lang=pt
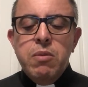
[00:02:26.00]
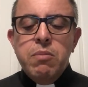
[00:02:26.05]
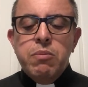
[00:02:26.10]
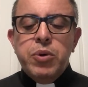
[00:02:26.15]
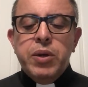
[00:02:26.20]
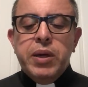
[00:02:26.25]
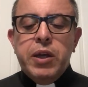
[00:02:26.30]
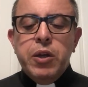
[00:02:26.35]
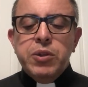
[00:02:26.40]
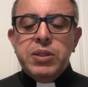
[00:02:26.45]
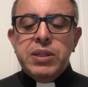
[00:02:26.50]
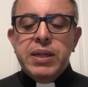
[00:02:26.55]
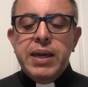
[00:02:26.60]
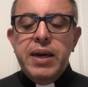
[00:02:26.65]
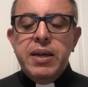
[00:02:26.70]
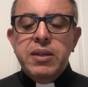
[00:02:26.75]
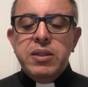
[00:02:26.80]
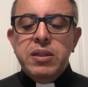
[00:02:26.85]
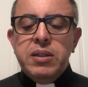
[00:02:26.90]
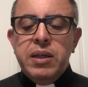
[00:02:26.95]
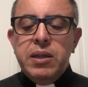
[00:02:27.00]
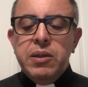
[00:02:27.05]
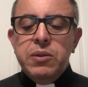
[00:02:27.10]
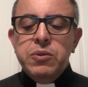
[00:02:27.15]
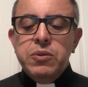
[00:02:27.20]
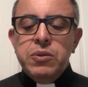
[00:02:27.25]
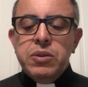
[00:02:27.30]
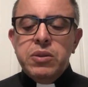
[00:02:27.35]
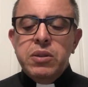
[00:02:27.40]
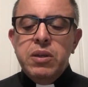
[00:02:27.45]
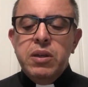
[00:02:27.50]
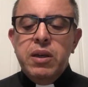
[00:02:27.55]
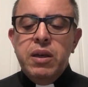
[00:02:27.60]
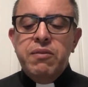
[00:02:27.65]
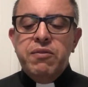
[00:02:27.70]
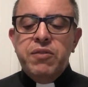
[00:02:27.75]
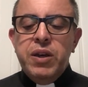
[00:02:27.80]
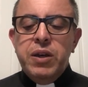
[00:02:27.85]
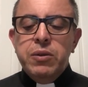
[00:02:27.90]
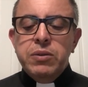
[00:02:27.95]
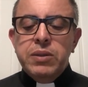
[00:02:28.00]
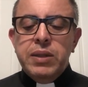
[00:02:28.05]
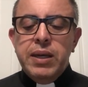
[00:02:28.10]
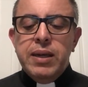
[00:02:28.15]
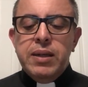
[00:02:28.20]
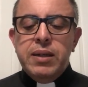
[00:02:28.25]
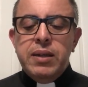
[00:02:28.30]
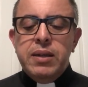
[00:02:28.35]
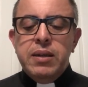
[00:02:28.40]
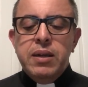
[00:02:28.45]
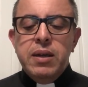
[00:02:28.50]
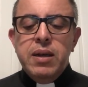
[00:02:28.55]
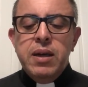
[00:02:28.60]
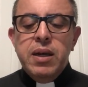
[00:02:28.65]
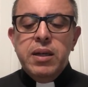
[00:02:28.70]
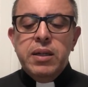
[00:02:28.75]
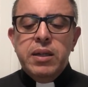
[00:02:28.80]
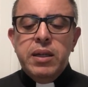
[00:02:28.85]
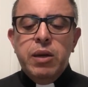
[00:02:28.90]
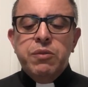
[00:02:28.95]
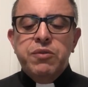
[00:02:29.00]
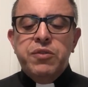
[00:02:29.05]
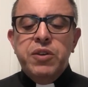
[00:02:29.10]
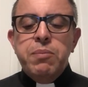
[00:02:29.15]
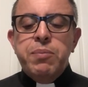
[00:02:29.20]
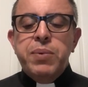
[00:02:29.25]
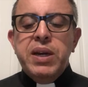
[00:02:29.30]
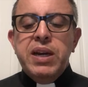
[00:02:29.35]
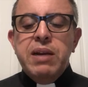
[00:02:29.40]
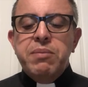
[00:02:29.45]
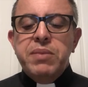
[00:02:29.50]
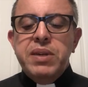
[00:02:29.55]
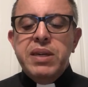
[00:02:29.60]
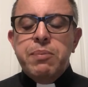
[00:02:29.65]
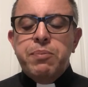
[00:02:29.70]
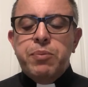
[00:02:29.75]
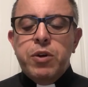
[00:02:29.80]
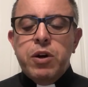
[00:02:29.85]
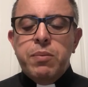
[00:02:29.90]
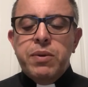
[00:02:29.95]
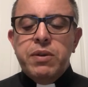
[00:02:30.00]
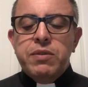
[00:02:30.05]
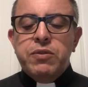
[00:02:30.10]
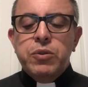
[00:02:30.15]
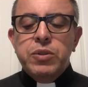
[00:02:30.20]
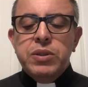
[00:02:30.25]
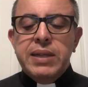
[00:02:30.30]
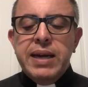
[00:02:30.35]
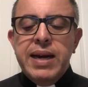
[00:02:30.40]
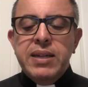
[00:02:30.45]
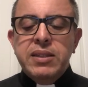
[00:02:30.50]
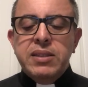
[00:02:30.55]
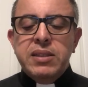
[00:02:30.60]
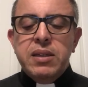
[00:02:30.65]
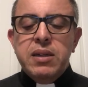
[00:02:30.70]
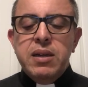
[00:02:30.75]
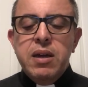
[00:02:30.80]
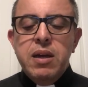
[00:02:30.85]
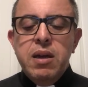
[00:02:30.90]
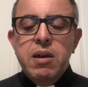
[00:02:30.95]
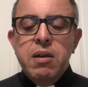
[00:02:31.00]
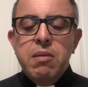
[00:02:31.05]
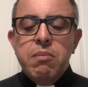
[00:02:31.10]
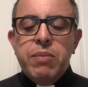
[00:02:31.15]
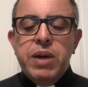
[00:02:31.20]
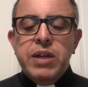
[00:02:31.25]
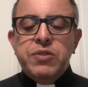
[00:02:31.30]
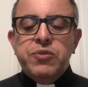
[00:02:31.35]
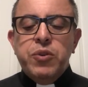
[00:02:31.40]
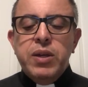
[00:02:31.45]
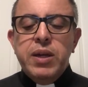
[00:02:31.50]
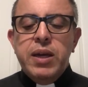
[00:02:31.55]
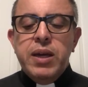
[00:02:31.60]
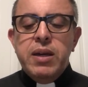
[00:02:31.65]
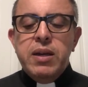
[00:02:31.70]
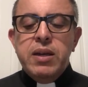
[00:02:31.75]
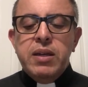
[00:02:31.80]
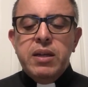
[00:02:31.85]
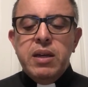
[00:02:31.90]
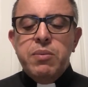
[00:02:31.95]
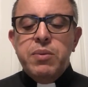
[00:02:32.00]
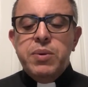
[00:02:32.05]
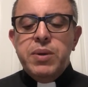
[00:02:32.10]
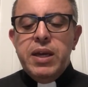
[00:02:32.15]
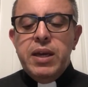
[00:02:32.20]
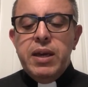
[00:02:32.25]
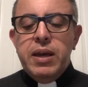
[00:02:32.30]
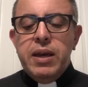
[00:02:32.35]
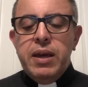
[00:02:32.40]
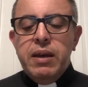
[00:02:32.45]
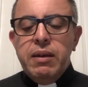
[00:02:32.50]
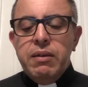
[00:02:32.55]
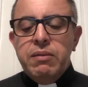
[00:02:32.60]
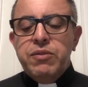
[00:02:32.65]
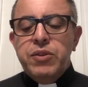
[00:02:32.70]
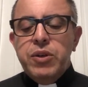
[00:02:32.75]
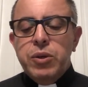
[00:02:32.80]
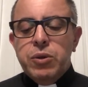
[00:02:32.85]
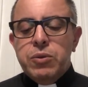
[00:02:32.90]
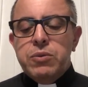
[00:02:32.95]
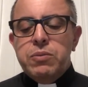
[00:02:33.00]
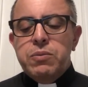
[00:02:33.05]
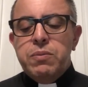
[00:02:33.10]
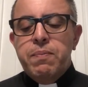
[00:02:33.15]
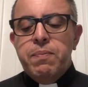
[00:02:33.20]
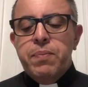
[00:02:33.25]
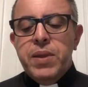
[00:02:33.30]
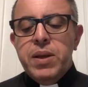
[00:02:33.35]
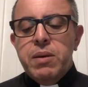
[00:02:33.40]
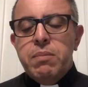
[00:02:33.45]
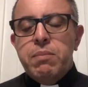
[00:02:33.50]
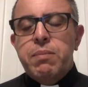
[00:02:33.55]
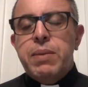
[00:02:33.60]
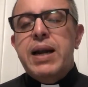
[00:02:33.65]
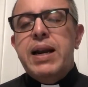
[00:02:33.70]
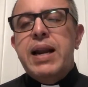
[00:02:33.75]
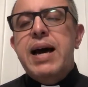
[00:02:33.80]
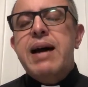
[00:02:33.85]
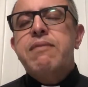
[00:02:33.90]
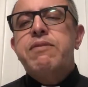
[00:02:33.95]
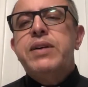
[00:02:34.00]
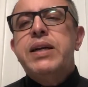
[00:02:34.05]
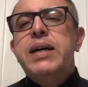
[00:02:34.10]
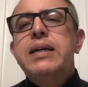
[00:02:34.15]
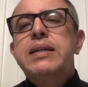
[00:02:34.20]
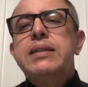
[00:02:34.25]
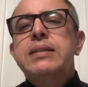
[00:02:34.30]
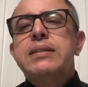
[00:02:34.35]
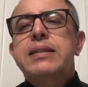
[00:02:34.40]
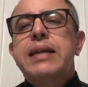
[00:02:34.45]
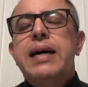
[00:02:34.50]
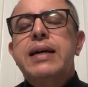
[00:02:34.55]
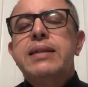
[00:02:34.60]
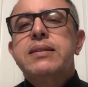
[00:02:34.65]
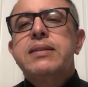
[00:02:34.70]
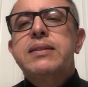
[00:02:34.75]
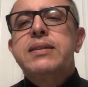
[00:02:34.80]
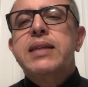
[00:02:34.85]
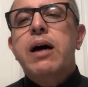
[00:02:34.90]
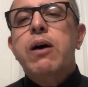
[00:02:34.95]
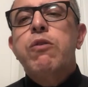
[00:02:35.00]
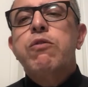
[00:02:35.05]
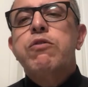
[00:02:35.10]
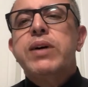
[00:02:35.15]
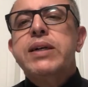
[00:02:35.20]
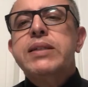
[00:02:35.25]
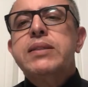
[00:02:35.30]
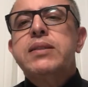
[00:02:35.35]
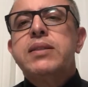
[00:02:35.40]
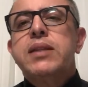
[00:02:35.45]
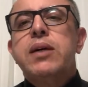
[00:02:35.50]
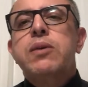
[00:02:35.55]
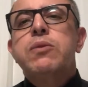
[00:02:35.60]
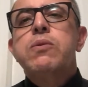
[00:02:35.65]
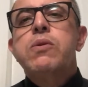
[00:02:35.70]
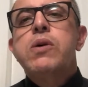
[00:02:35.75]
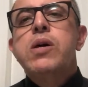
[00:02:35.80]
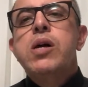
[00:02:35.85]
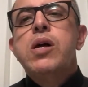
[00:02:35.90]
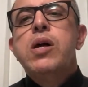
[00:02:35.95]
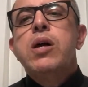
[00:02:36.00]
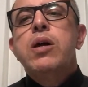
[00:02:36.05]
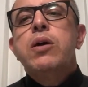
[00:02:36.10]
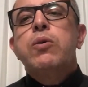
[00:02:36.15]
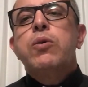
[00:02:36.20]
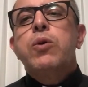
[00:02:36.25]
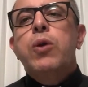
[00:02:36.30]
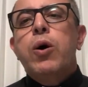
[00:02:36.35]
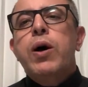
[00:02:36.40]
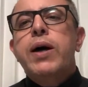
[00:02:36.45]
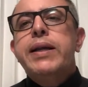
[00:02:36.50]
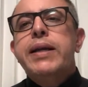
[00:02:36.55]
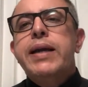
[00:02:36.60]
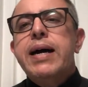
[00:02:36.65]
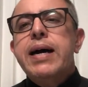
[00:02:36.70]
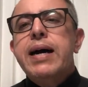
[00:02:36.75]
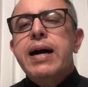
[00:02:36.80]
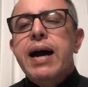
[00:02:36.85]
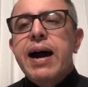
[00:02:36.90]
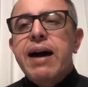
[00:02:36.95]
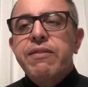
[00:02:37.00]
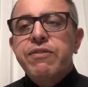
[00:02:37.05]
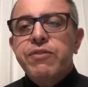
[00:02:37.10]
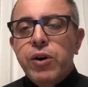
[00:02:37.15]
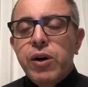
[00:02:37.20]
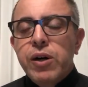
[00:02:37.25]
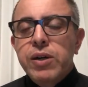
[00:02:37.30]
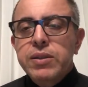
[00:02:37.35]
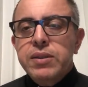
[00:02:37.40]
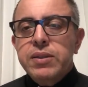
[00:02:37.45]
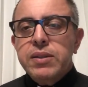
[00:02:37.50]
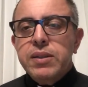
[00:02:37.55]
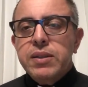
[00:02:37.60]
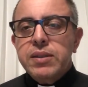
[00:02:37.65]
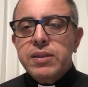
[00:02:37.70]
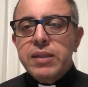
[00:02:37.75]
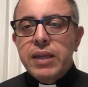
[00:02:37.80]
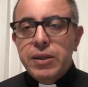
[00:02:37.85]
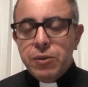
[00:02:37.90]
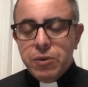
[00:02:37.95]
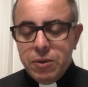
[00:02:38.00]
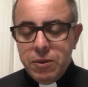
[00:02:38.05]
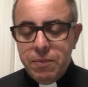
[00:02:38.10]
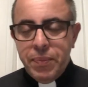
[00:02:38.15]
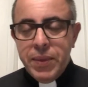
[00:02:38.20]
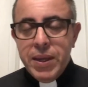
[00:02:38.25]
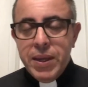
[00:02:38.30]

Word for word: porque eu saí de Deus e venho dele. Não vim pela minha própria vontade, mas foi ele que me enviou. Palavra da salvação, glória a vós, Senhor.